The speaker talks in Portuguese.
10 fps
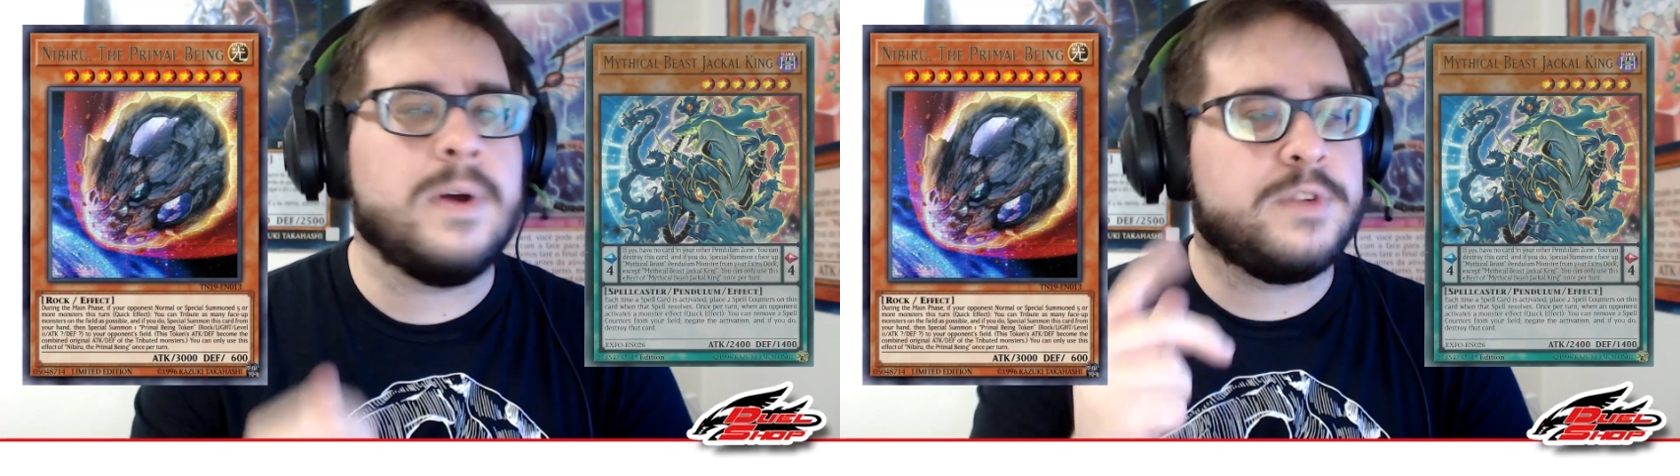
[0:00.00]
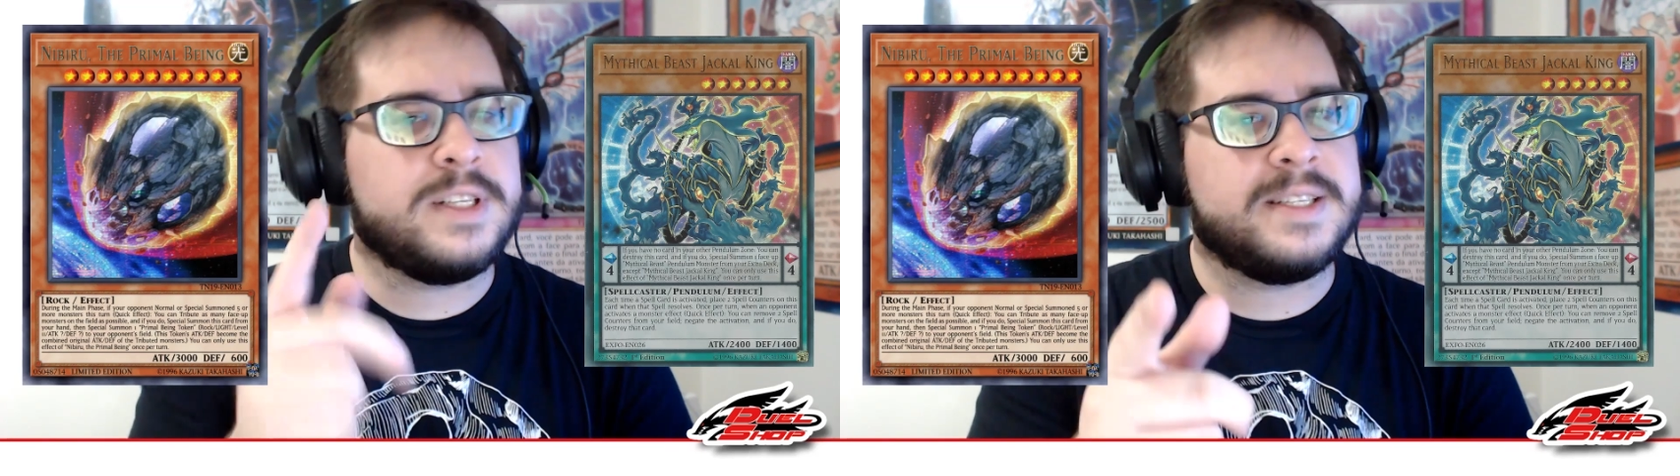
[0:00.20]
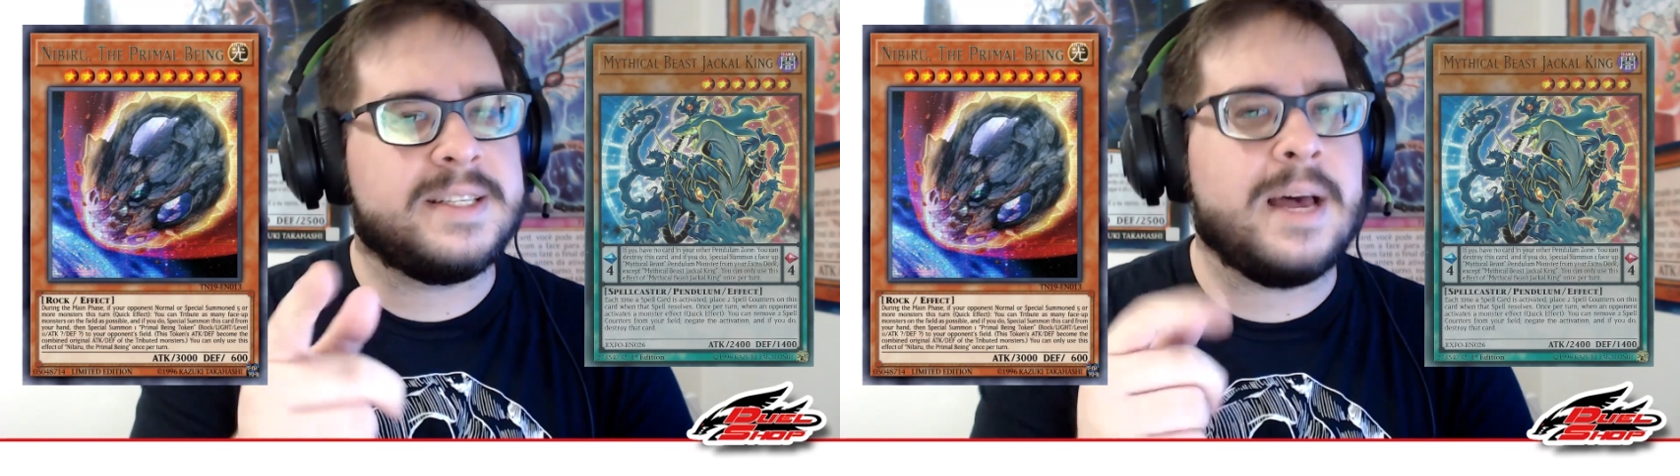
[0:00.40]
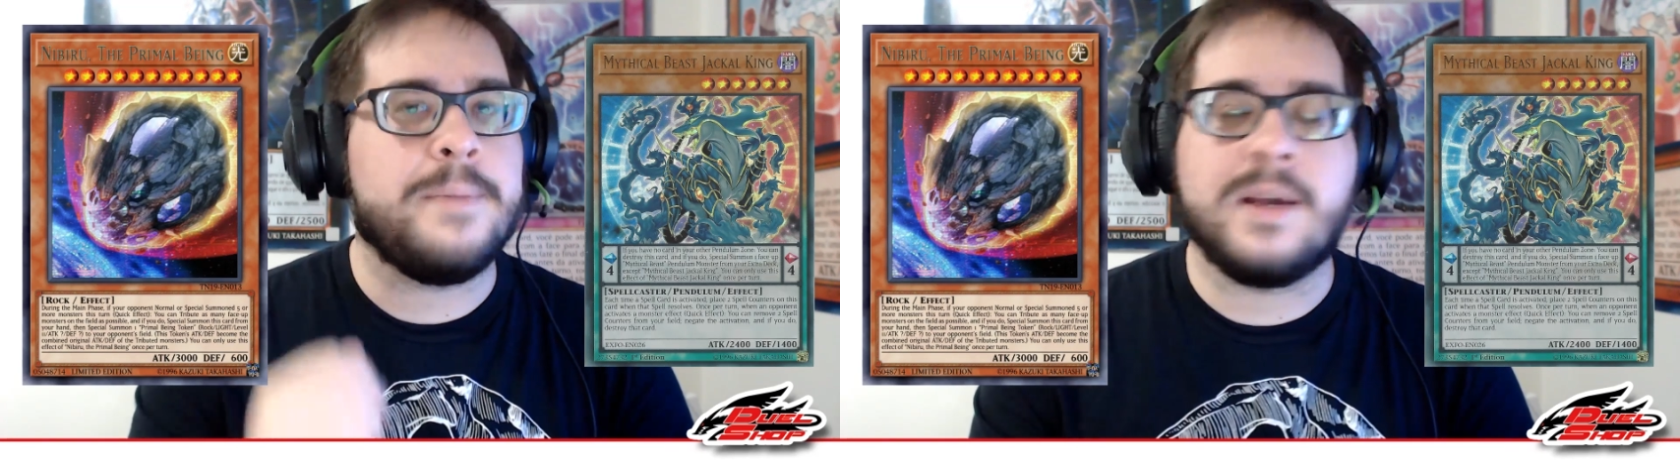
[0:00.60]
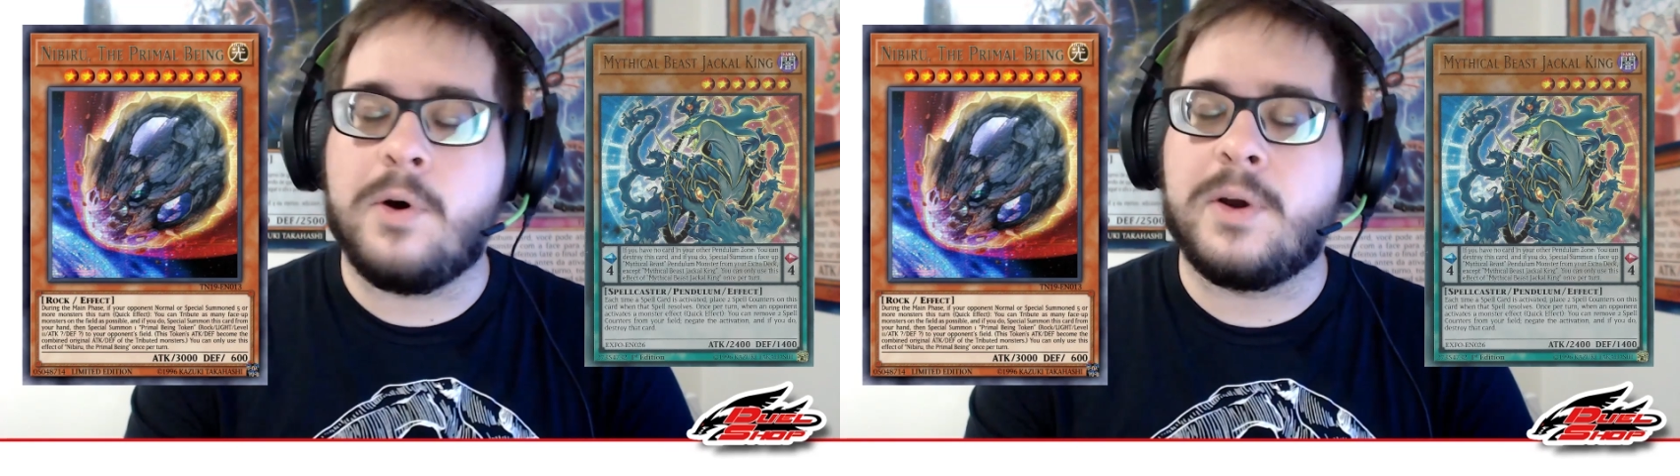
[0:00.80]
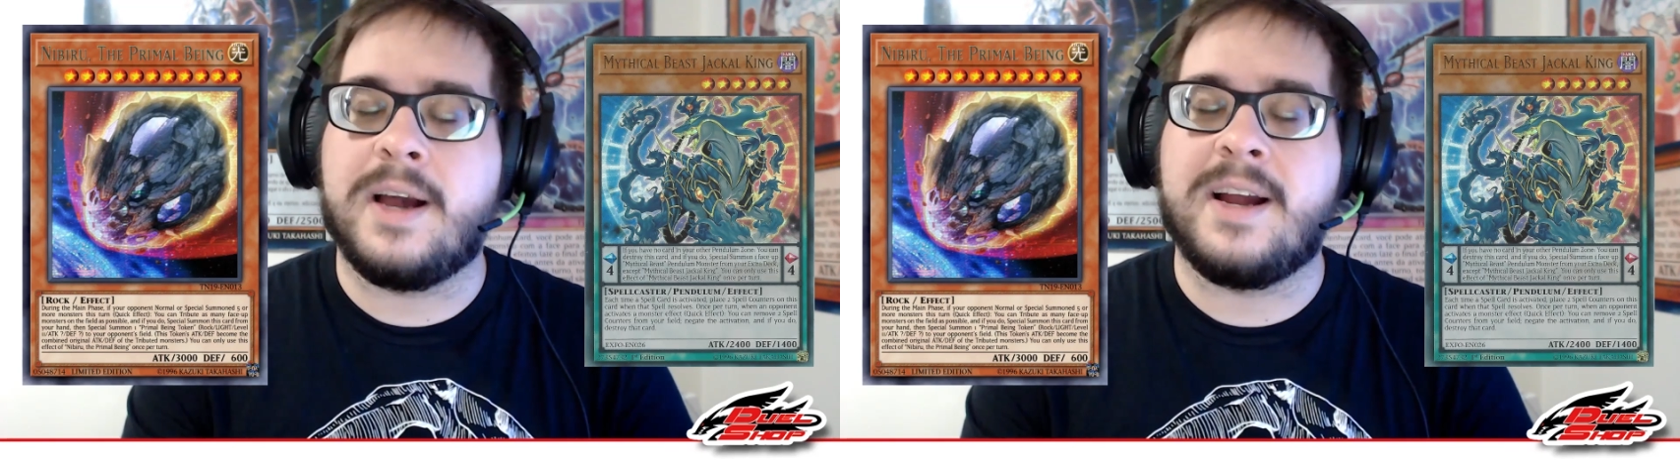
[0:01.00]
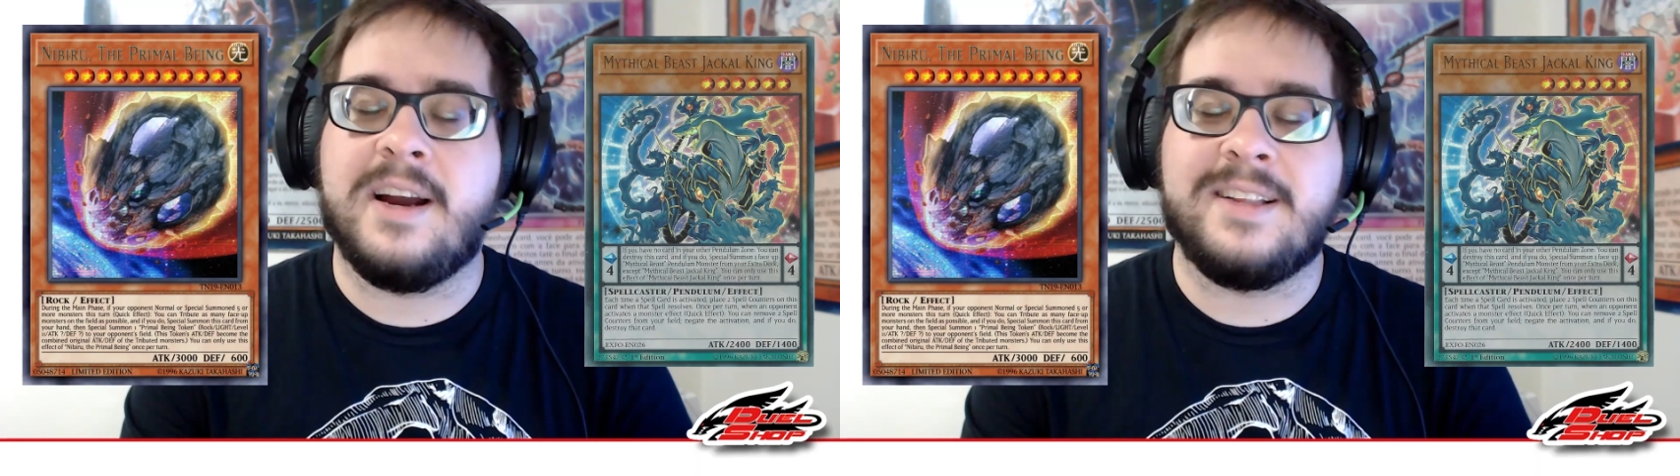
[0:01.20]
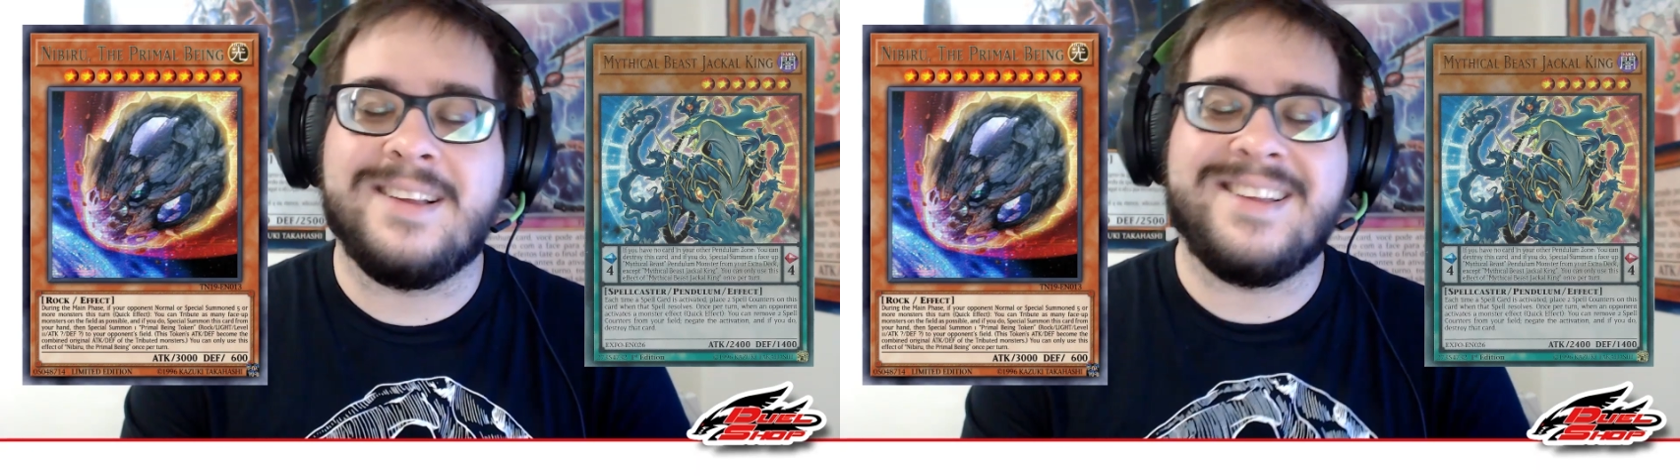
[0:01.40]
Vocês sabem qual é a carta.